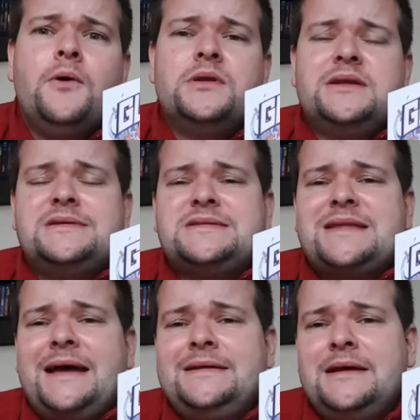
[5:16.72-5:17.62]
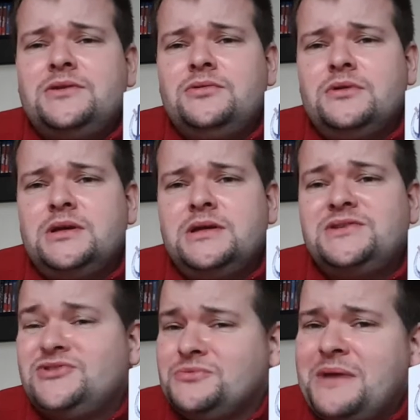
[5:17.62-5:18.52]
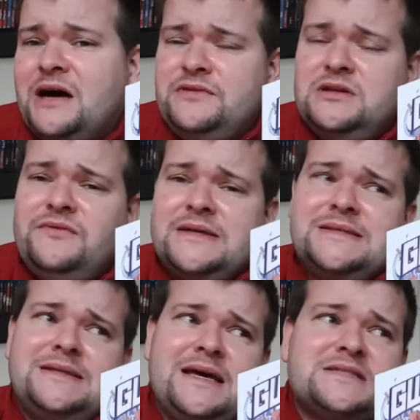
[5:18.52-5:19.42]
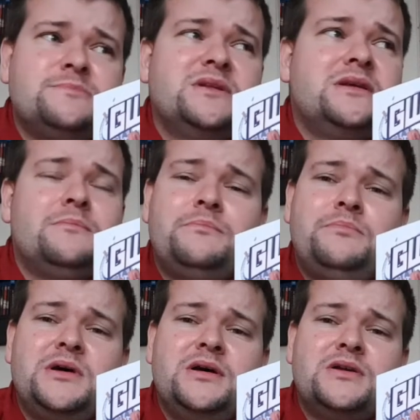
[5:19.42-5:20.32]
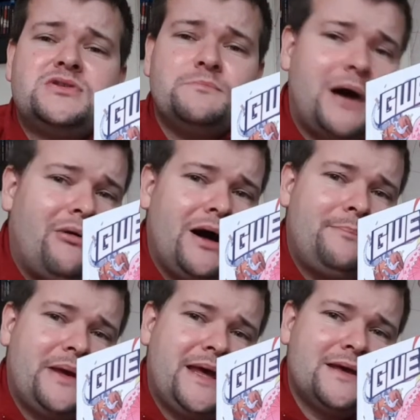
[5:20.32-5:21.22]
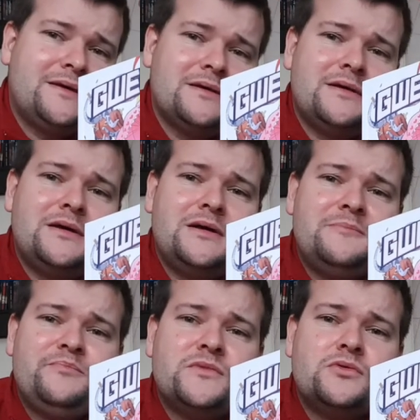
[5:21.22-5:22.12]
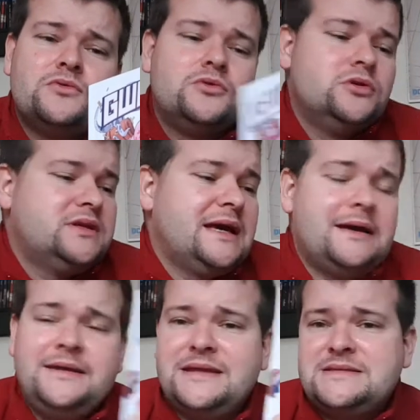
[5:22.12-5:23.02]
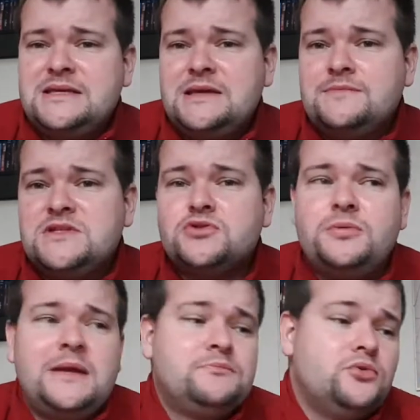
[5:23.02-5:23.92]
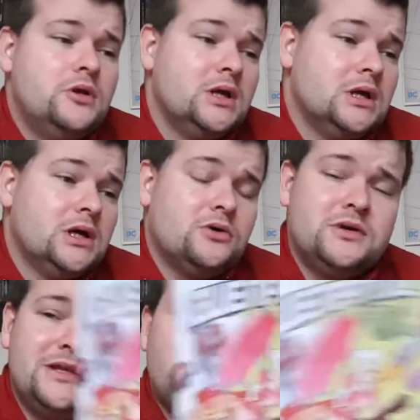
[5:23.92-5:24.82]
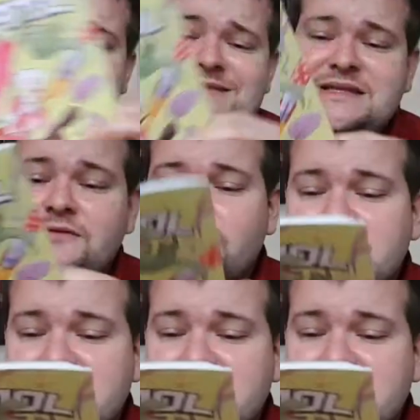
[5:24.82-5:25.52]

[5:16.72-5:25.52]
und ist dann natürlich zu Marvel gewechselt, erst mit dem äh, zum Power Pack ähm, und ja, jetzt eben zu Quenpool. Und ich finde den Stil